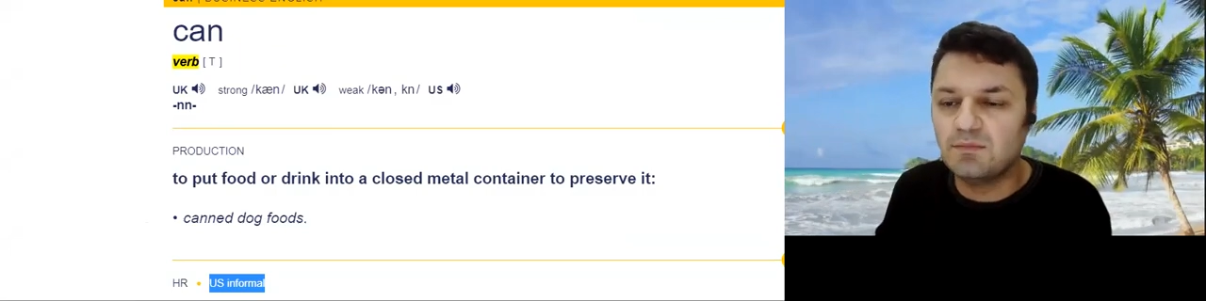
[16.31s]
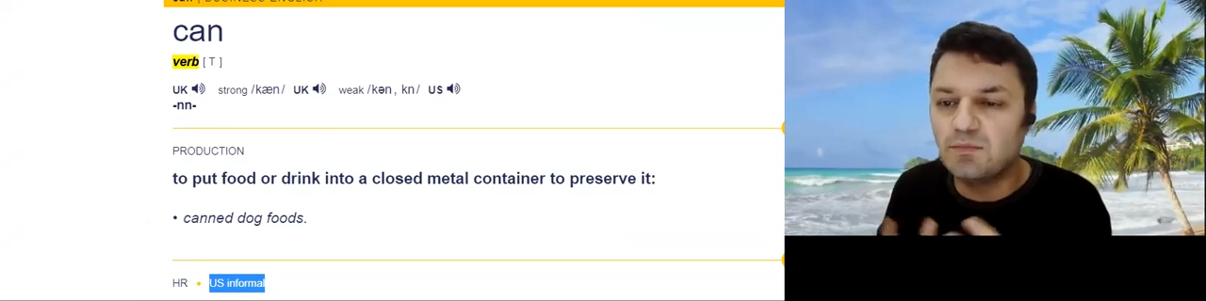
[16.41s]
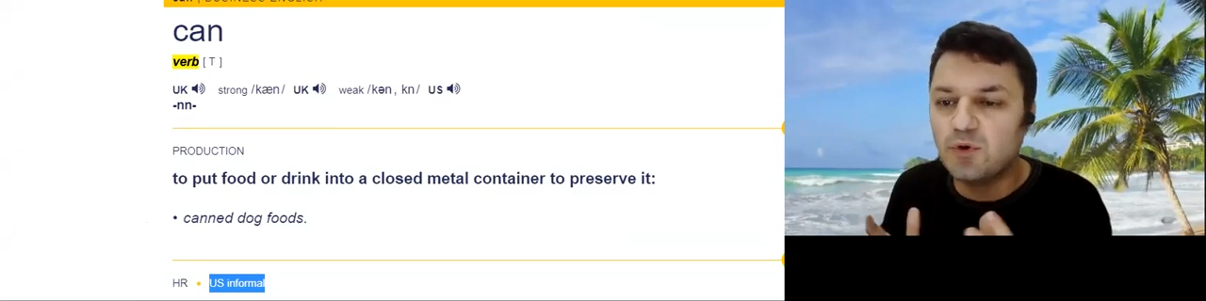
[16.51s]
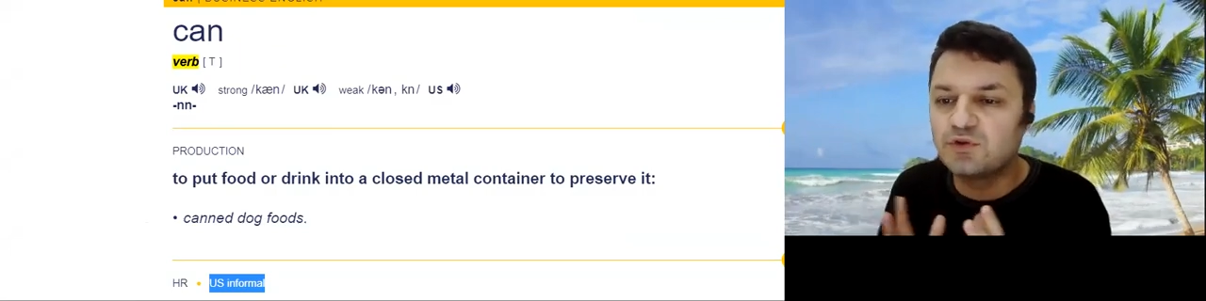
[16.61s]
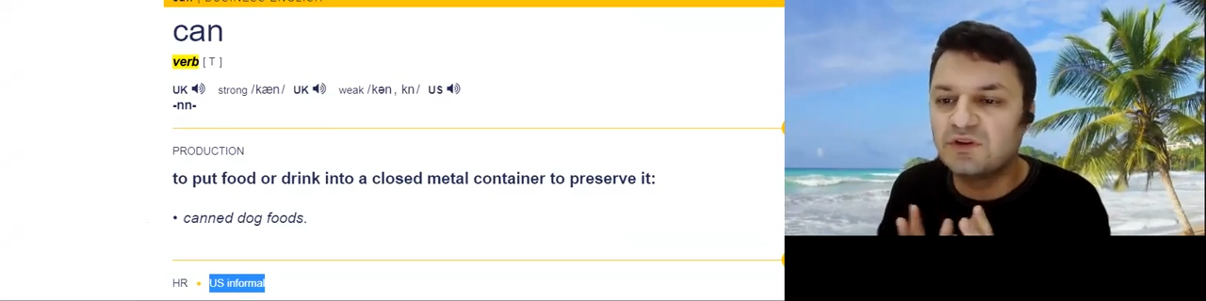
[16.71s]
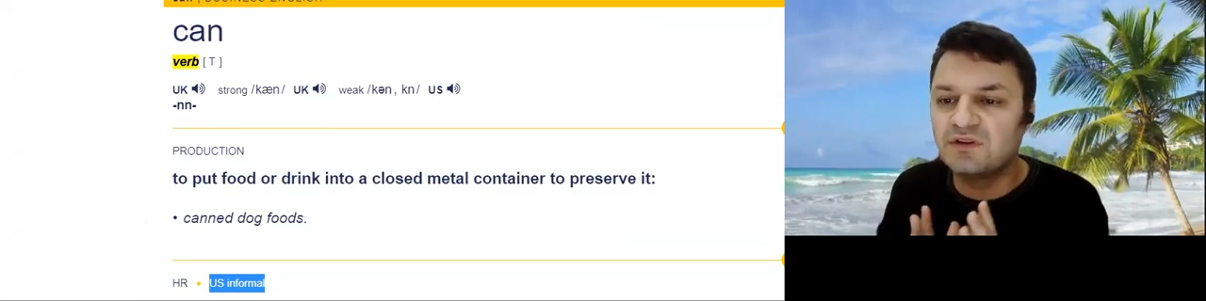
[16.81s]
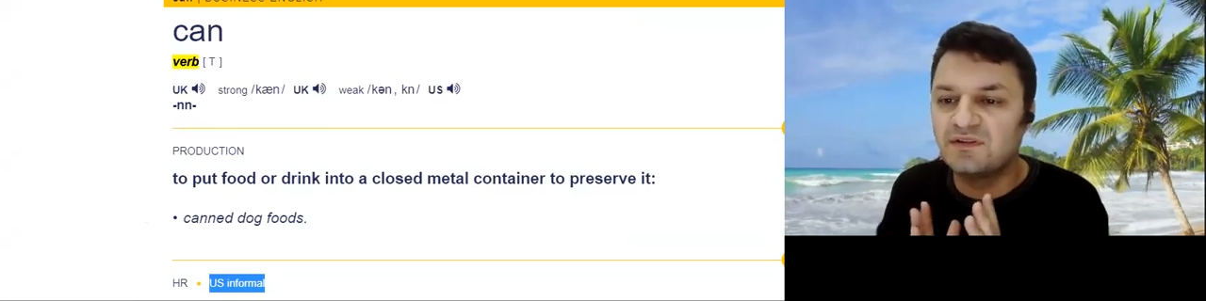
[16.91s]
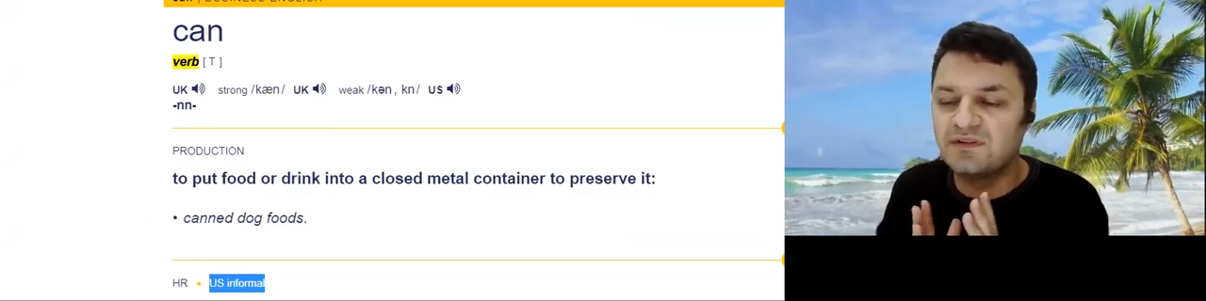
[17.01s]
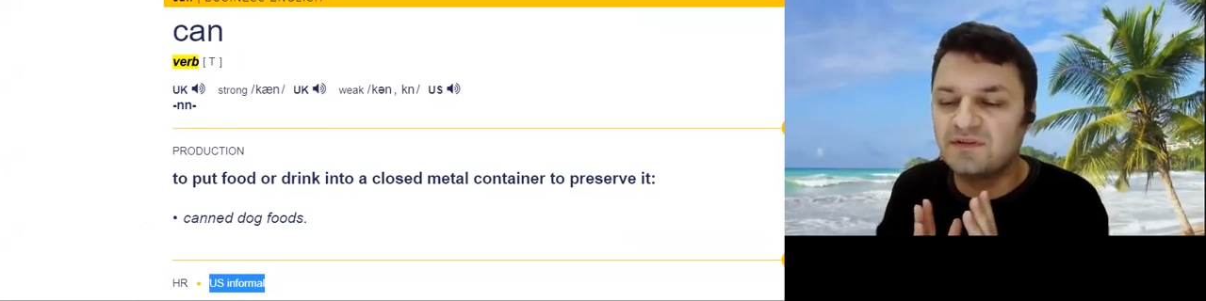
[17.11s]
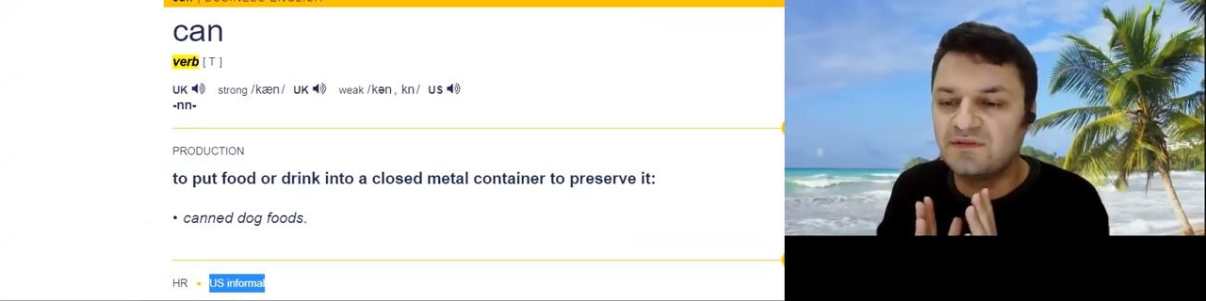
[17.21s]
Model
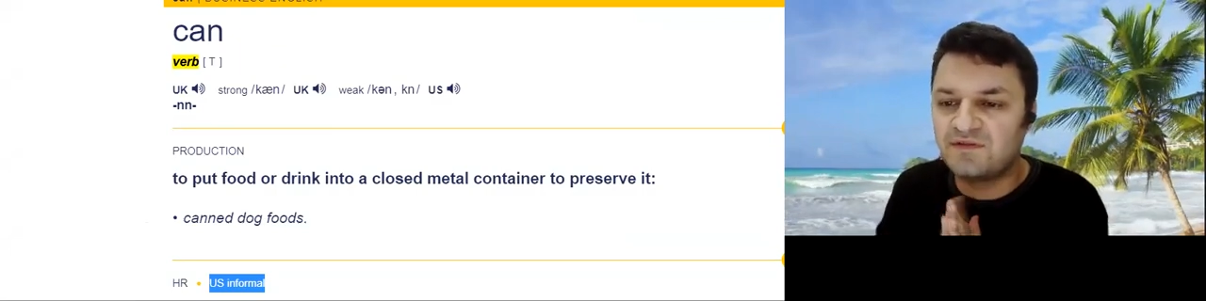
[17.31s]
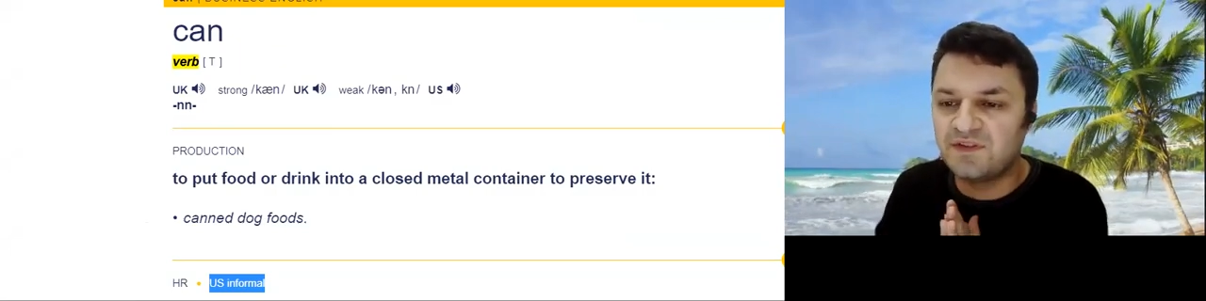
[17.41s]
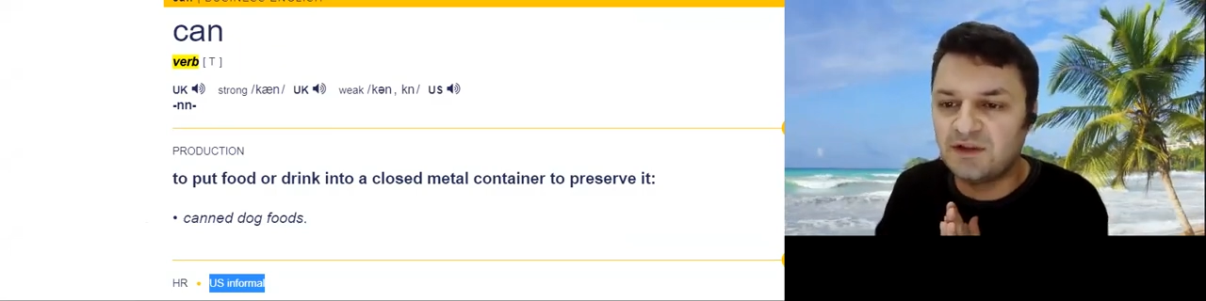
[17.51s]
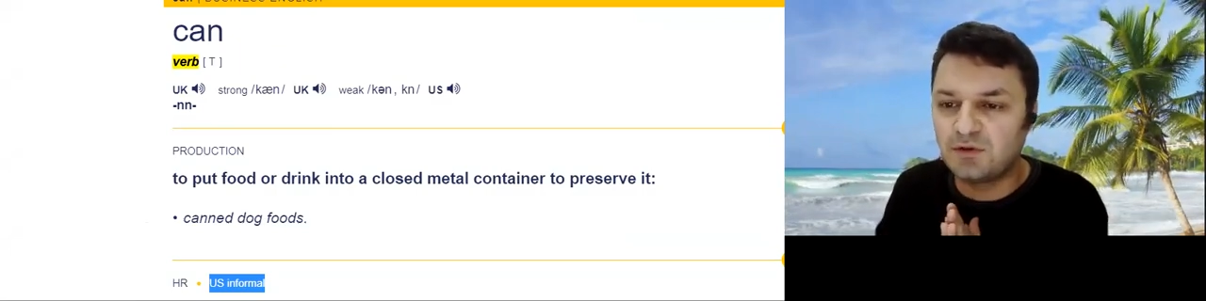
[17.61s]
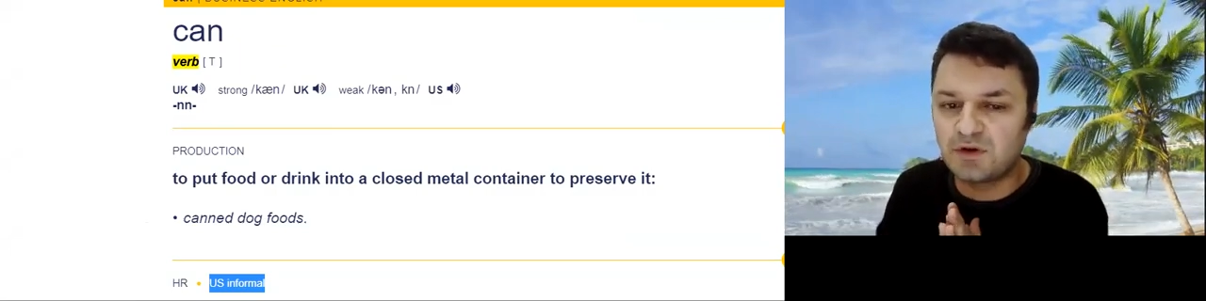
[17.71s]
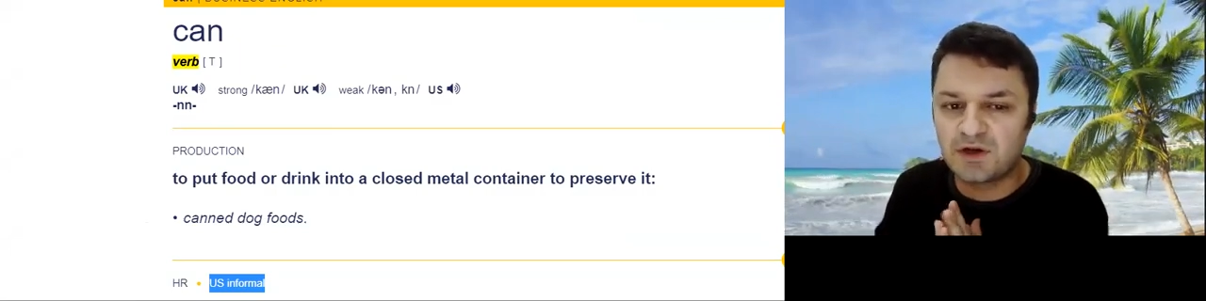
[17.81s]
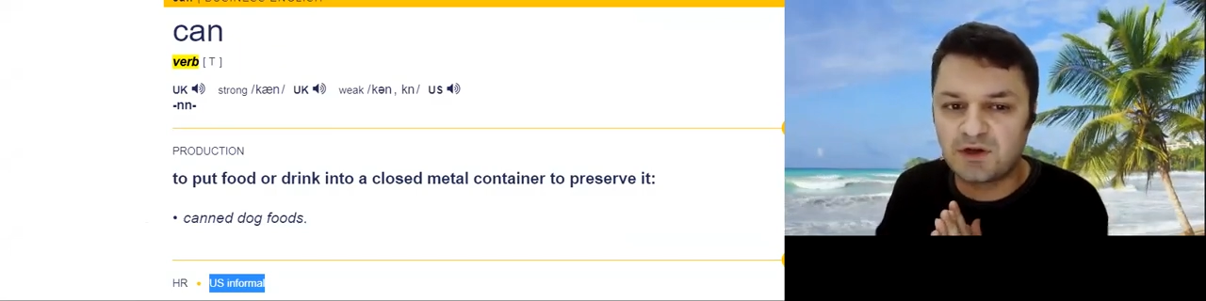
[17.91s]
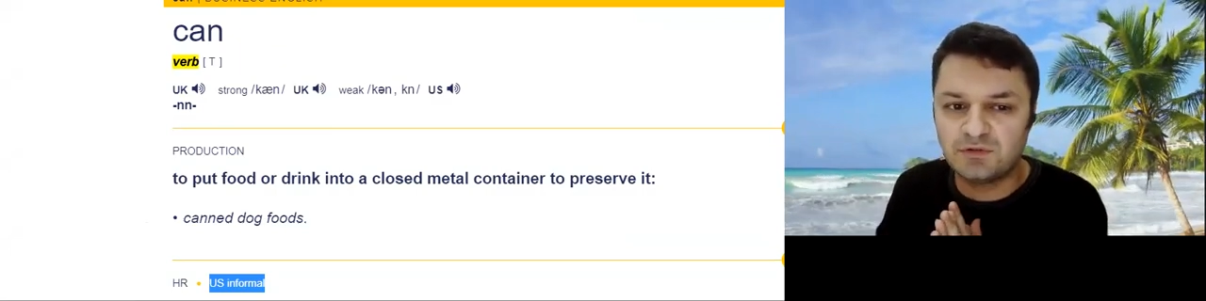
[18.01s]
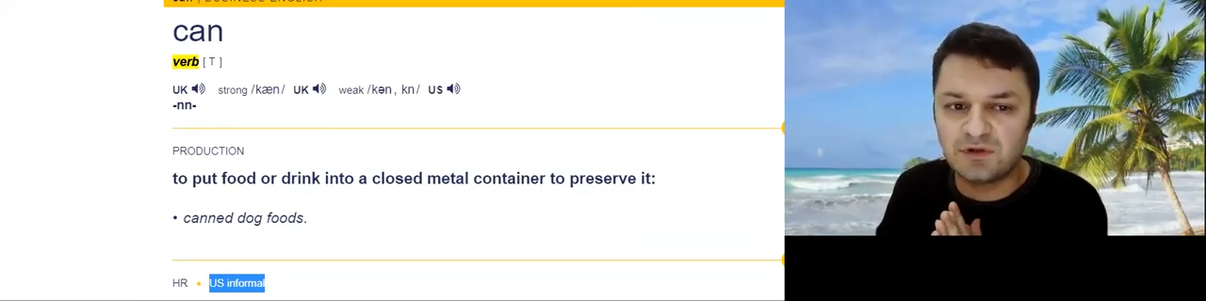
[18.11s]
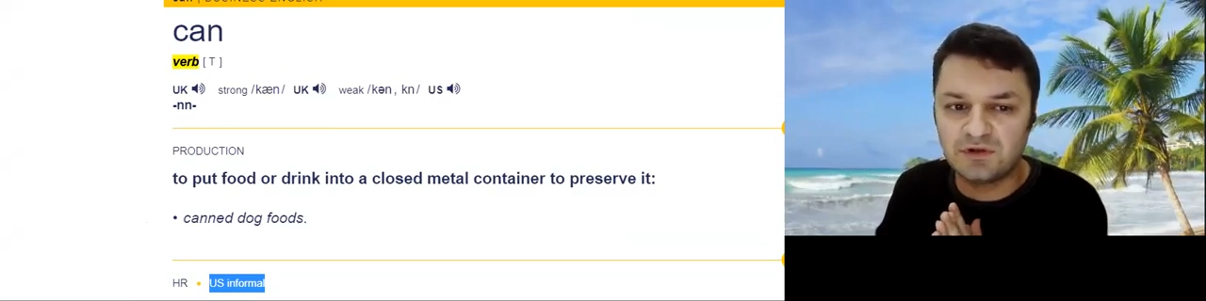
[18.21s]
fiil olarak
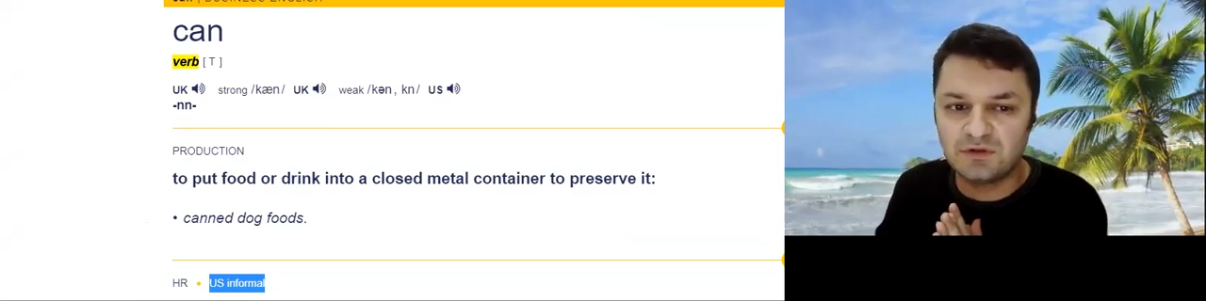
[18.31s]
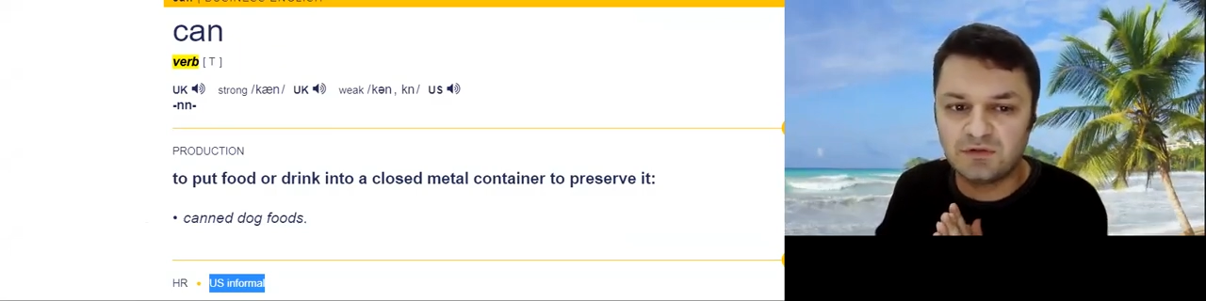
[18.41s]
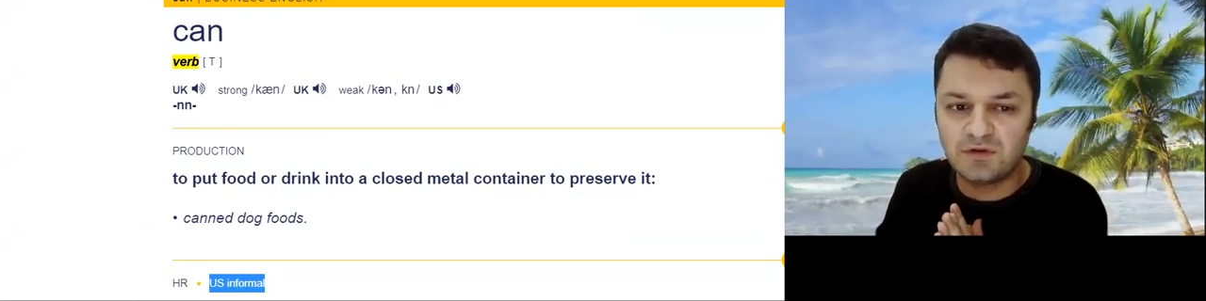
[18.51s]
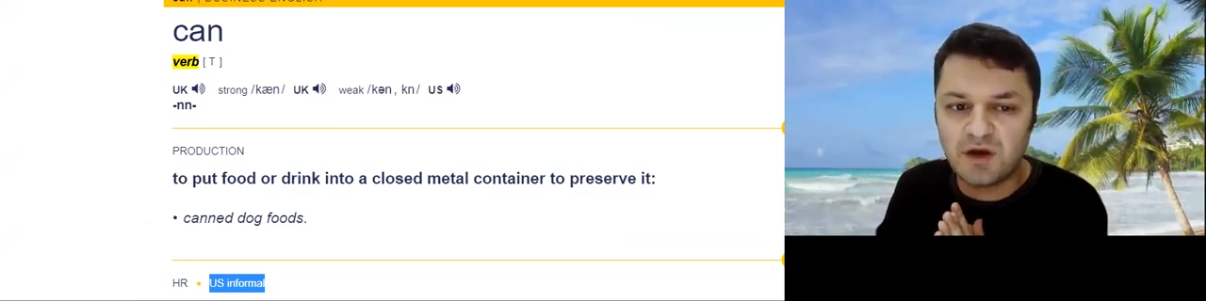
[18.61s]
kullanılıyor.